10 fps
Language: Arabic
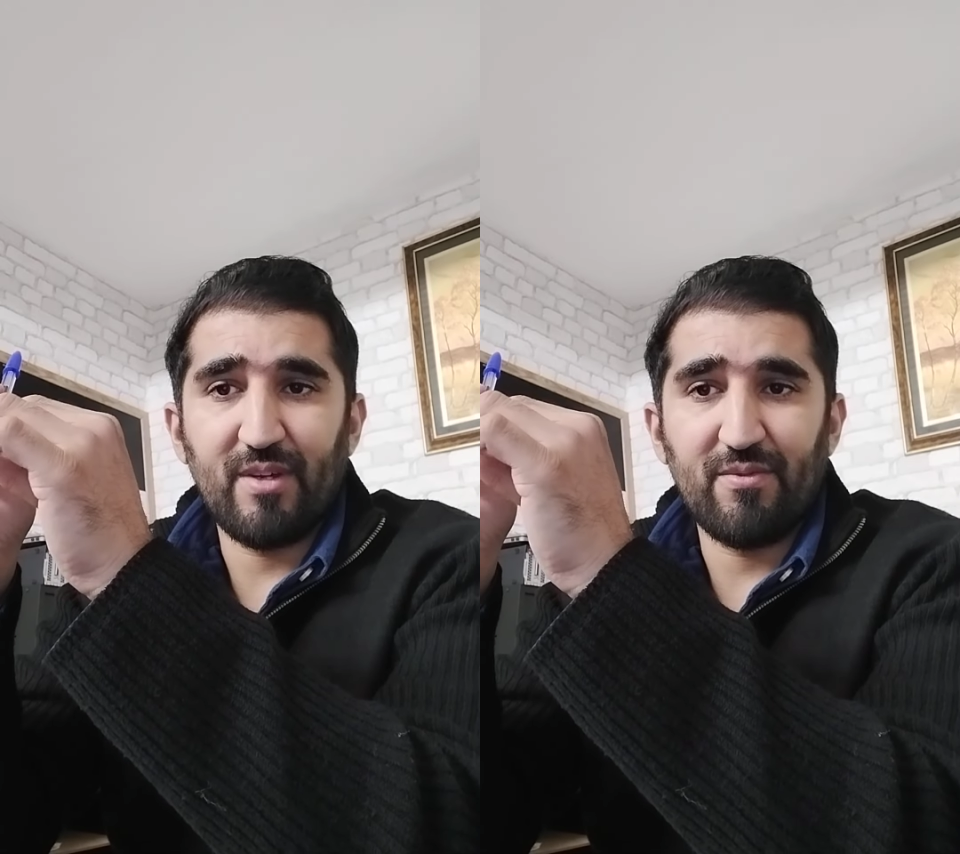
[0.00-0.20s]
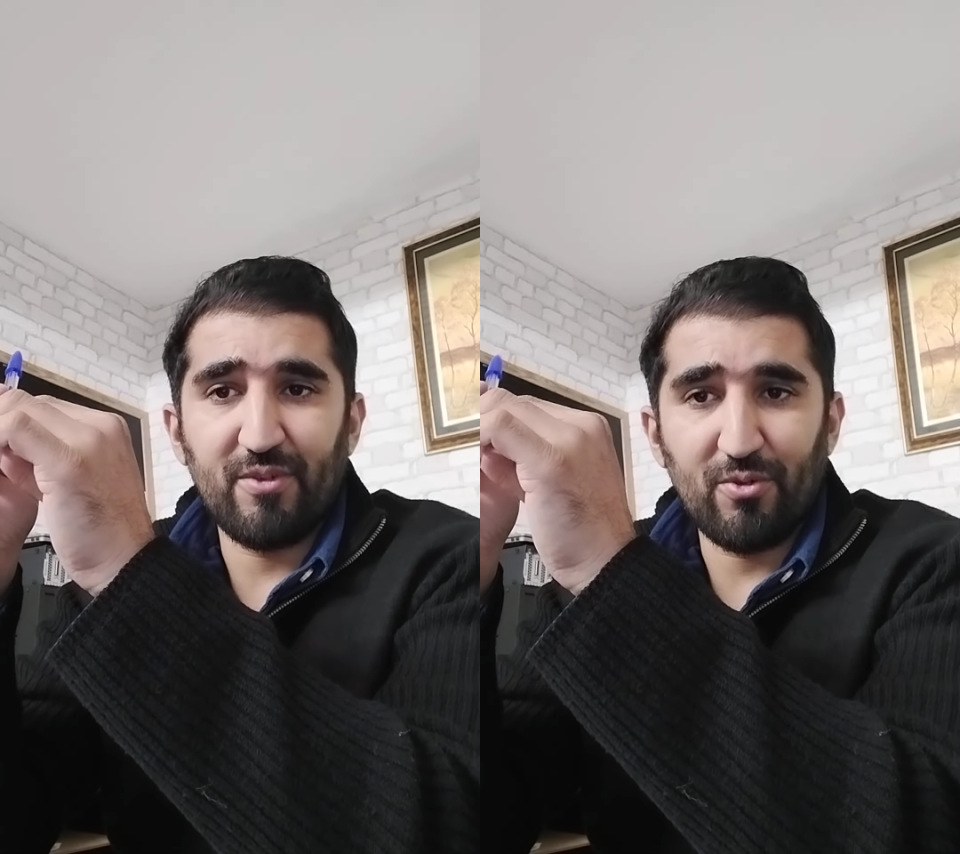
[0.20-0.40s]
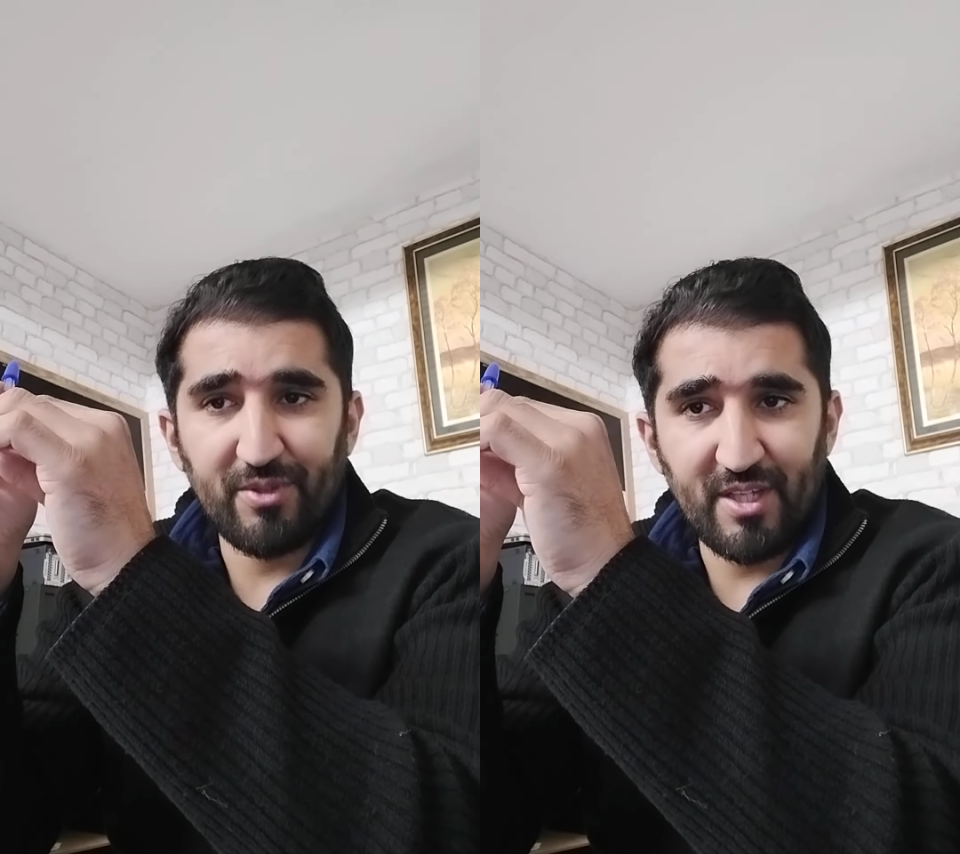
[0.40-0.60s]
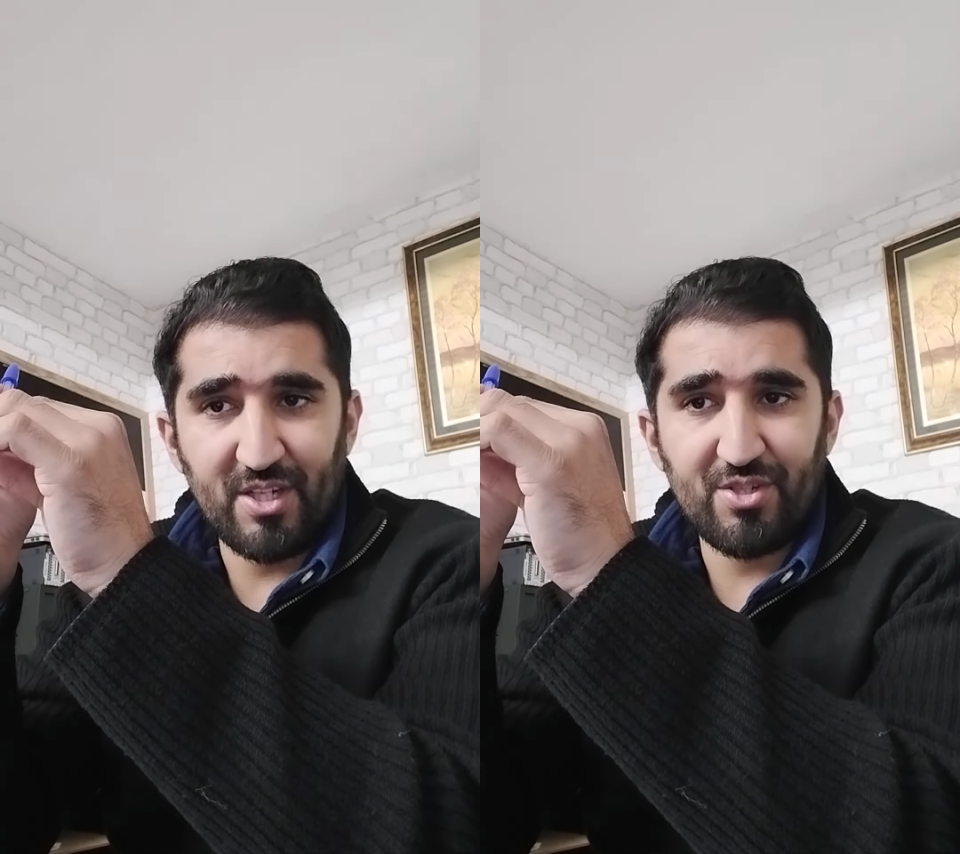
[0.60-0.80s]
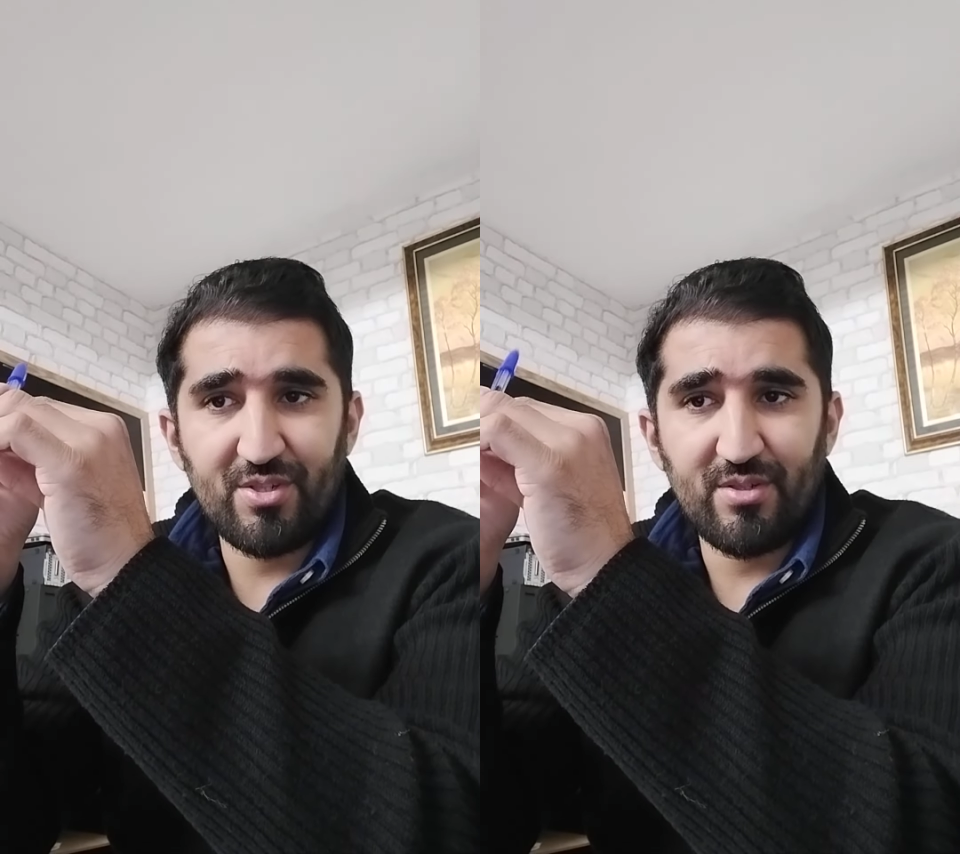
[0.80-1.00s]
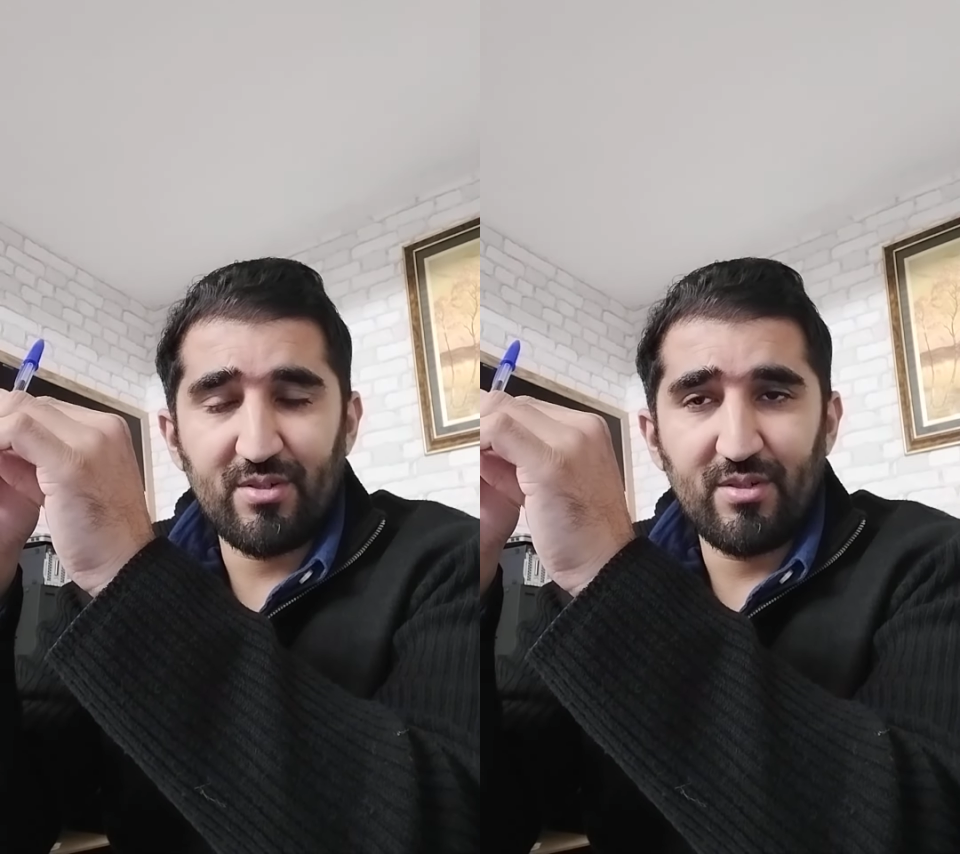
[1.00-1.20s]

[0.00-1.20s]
2012